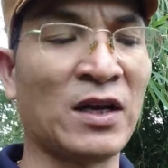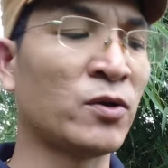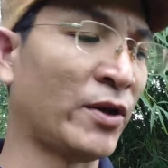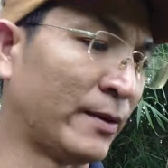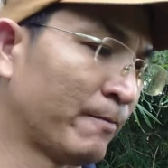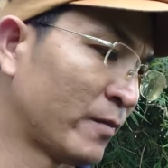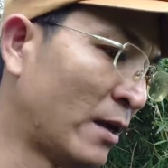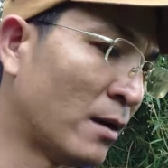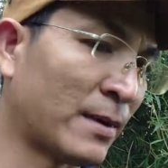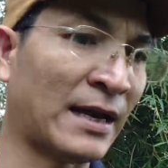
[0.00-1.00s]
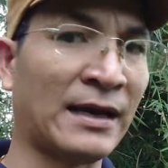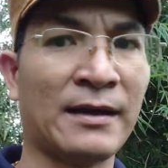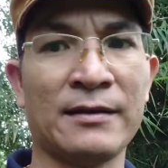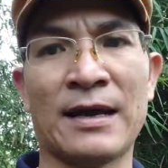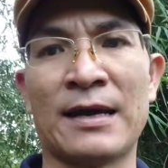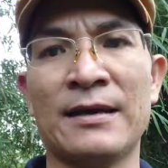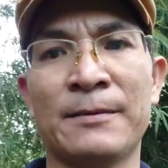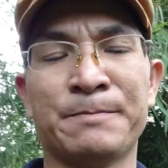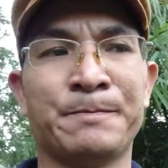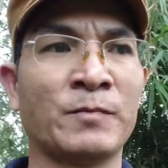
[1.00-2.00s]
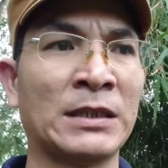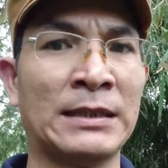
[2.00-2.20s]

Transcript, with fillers: bị thất truyền thì hôm nay hãy um,